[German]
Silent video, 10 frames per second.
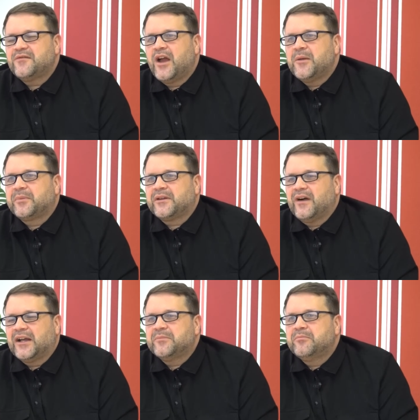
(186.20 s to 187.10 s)
für einen
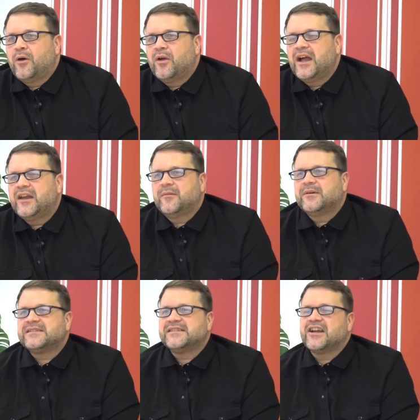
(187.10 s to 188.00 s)
privaten Bauherrn
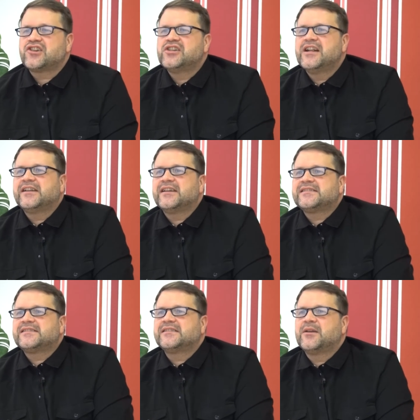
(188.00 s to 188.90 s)
aber sehr schnell
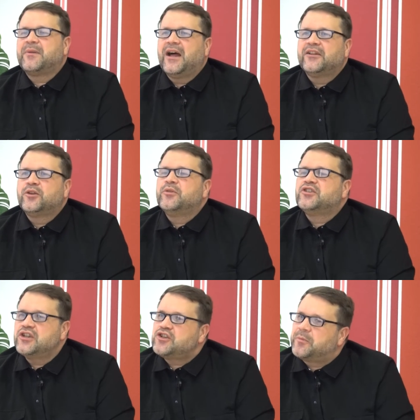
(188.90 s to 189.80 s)
das geplante
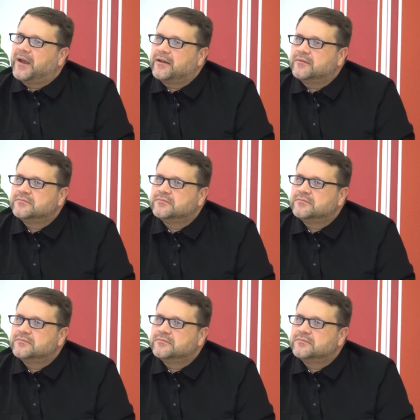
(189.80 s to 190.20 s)
Budget sprengen.